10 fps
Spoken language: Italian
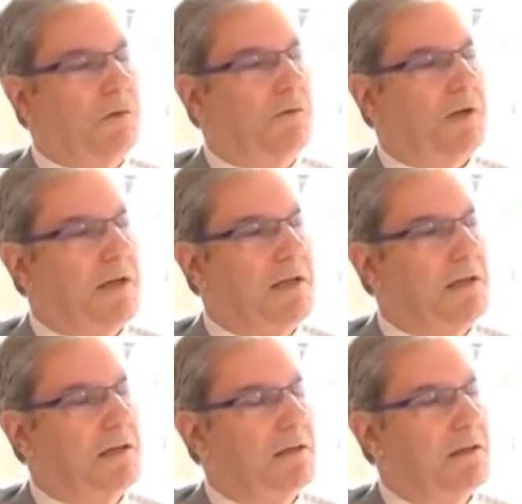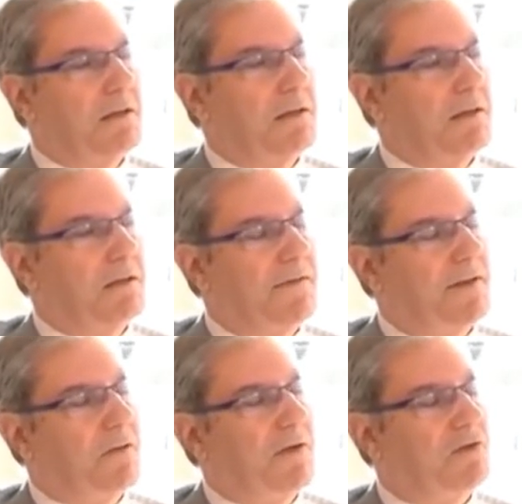io vorrei
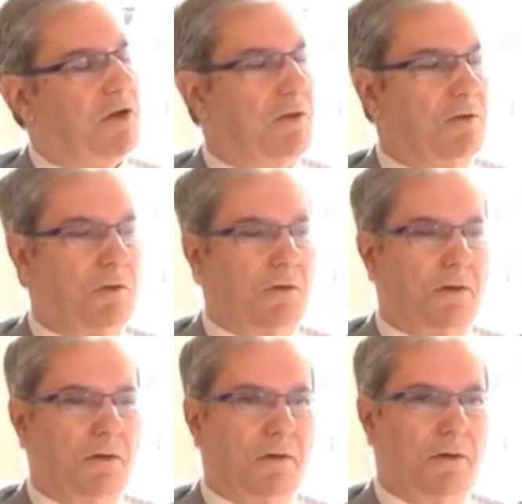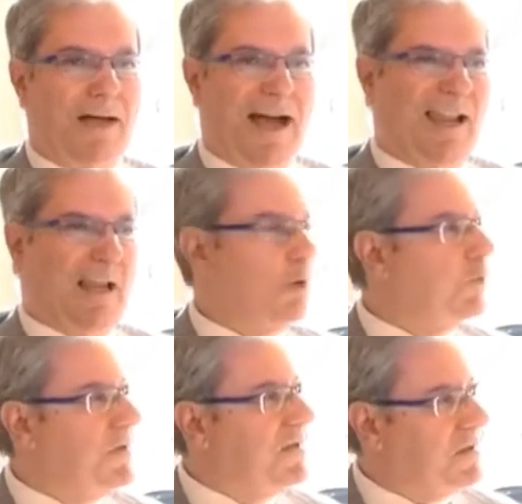fare un accenno alla
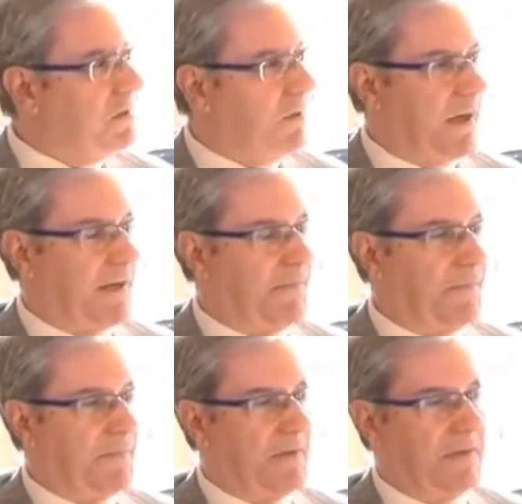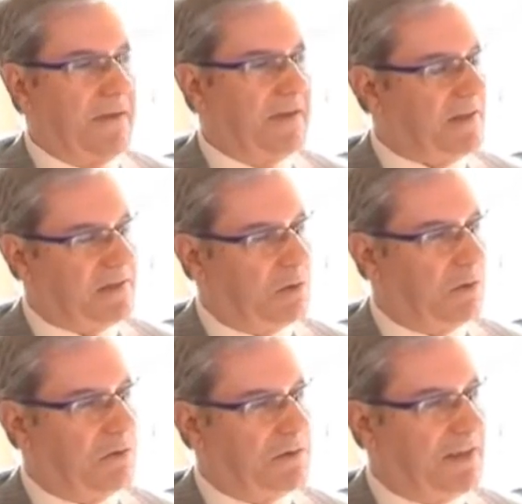condizione
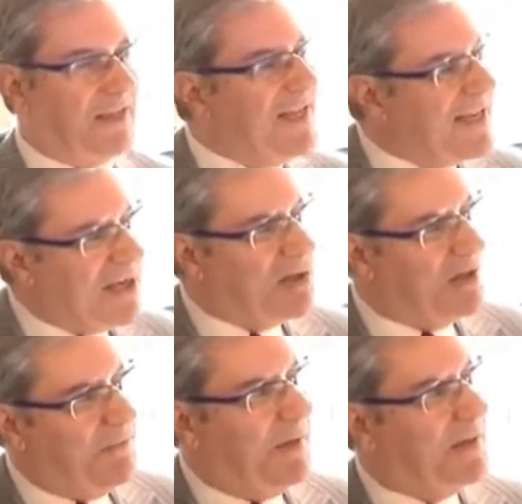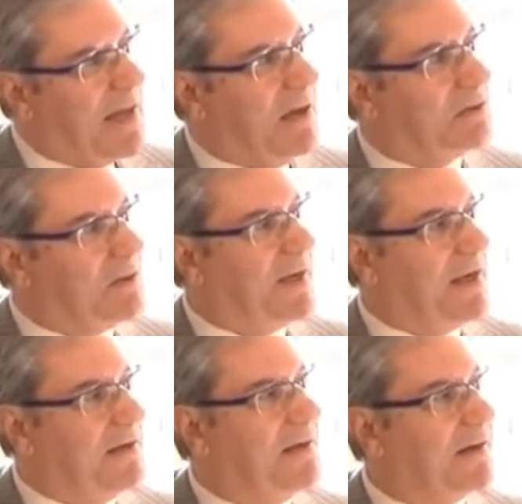disastrosa, di inagibilità
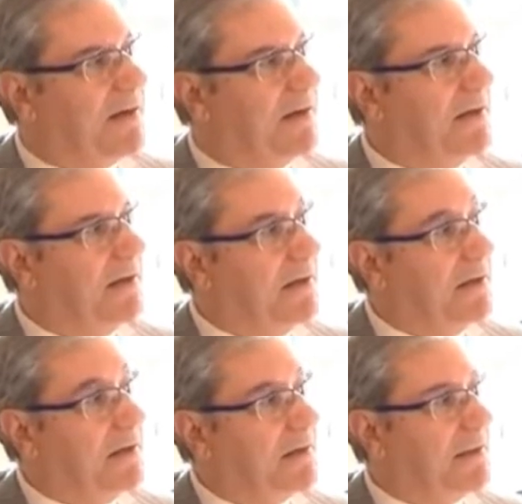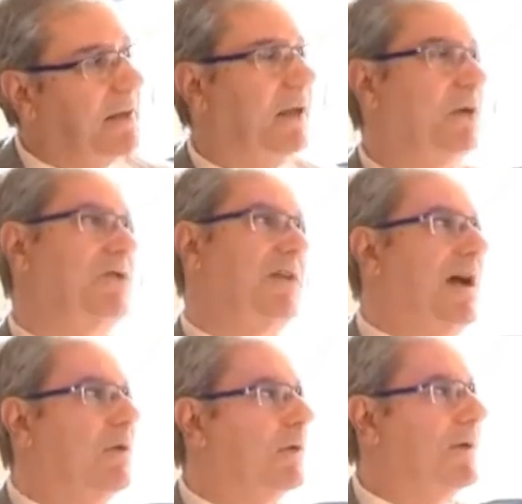oserei dire, delle nostre
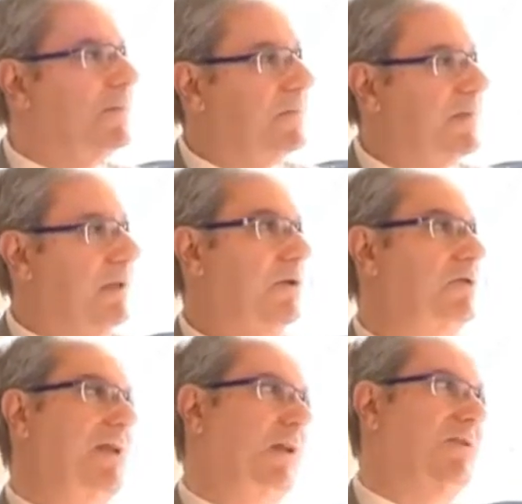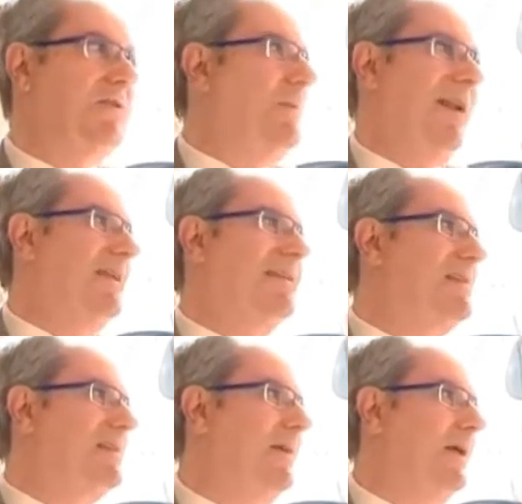aule, del nos dei nostri
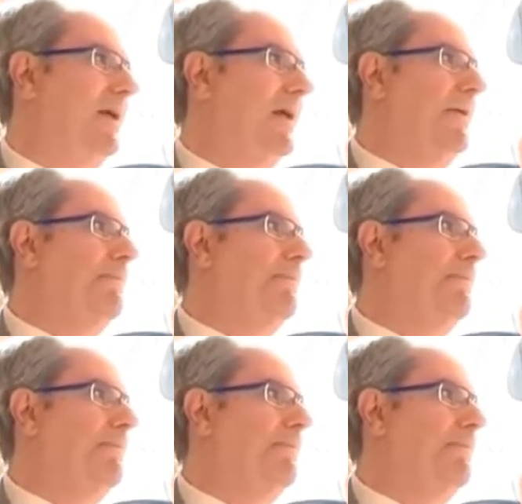palazzi. Me lo